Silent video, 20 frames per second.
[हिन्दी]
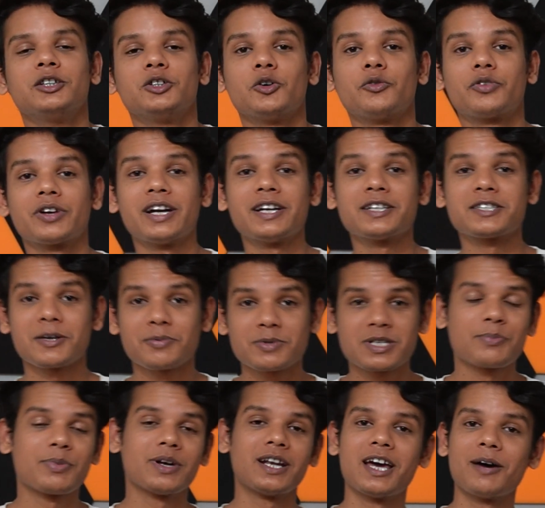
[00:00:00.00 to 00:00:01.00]
तो फ्रेंड
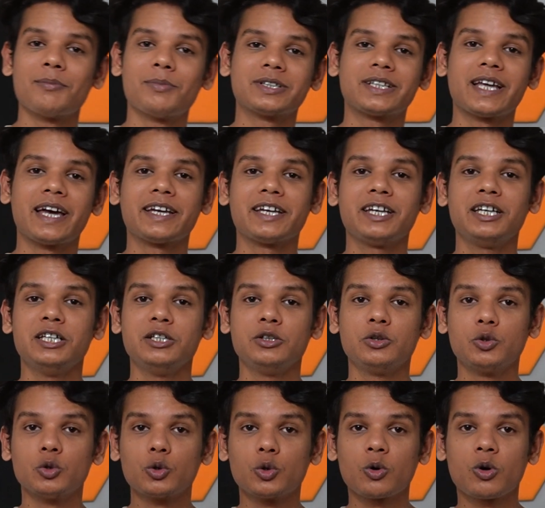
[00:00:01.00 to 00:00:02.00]
सबसे पहले हम बताएंगे इन
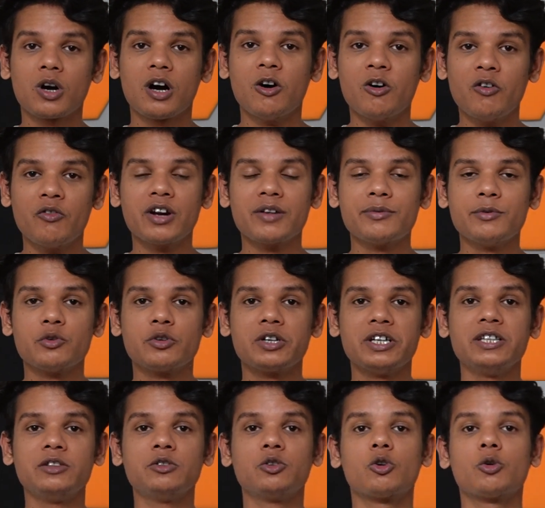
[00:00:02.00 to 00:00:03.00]
दोनों का ओवरव्यू कि
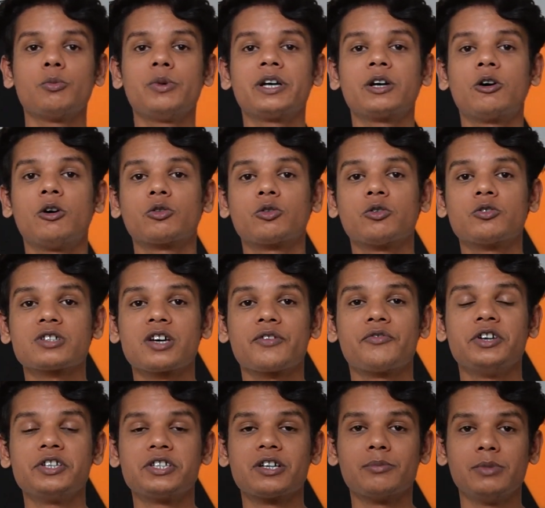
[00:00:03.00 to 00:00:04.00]
इन दोनों में कौन कौन सा
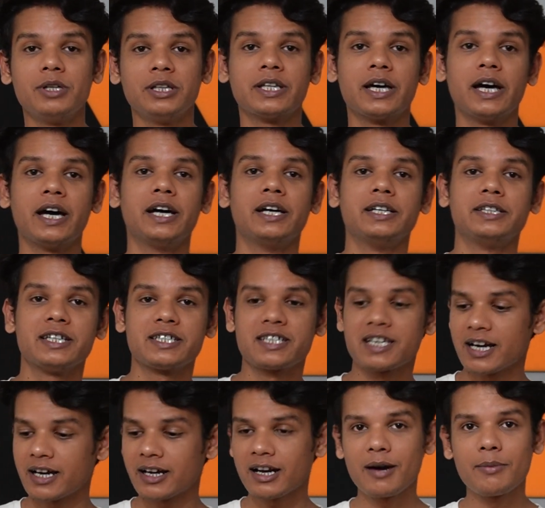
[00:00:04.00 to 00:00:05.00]
फीचर मिलता है जैसे
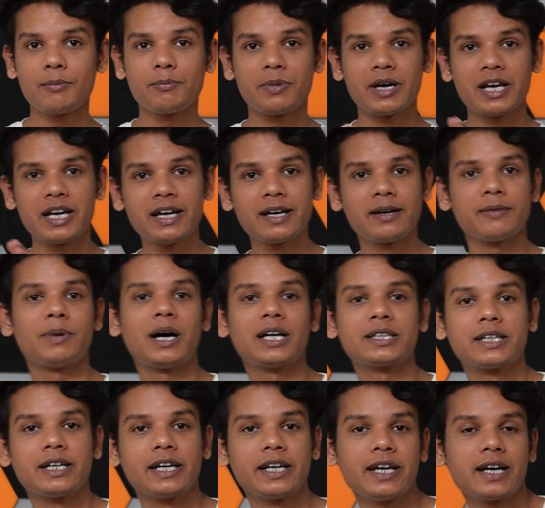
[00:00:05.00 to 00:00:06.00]
अगर हम पहले
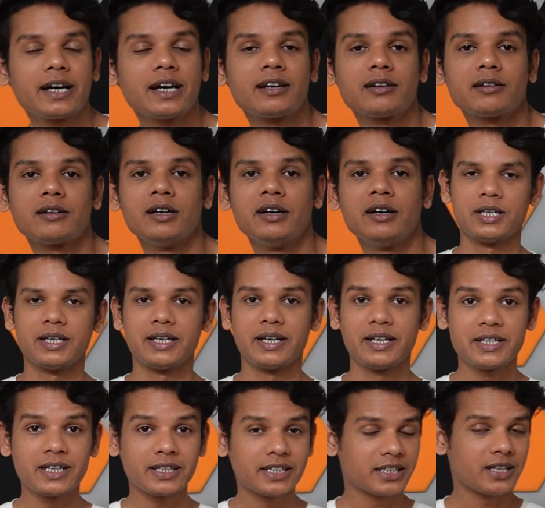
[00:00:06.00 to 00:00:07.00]
बात करें अगर
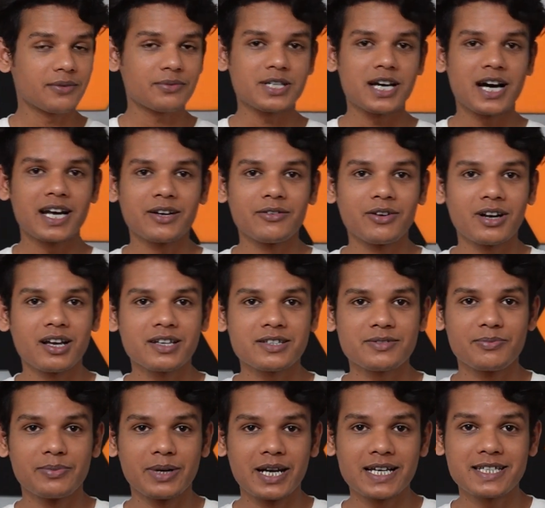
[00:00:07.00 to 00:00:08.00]
लेजर की तरफ से आने वाला
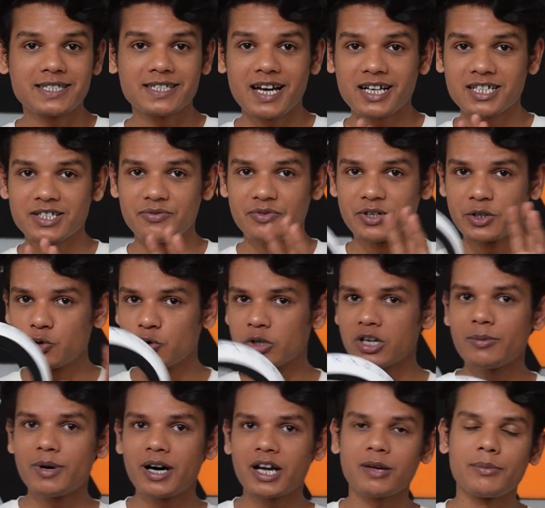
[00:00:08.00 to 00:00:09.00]
ब्लैक साक्स वीडियो
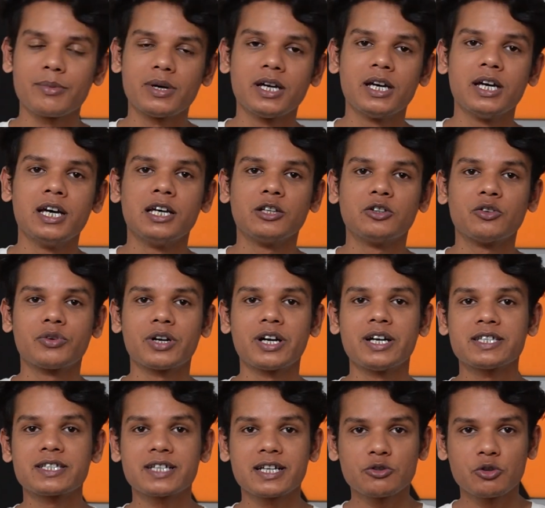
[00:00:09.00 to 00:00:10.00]
के बारे में तो फ्रेंड
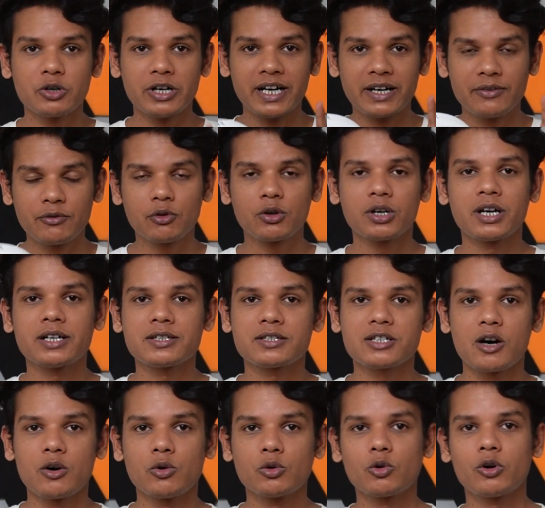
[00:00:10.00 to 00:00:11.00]
इसका जो हेडफोन का
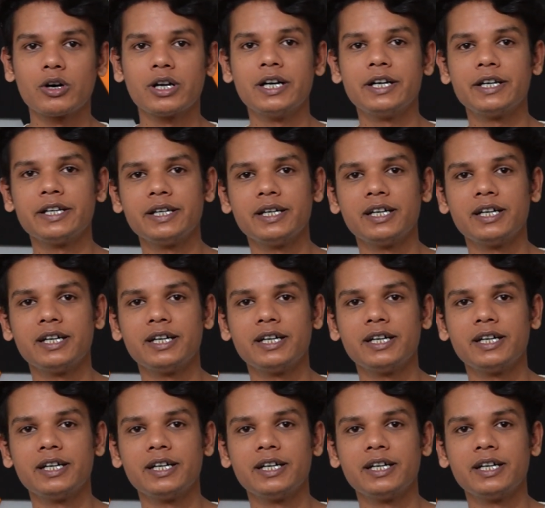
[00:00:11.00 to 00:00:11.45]
साउंड क्वालिटी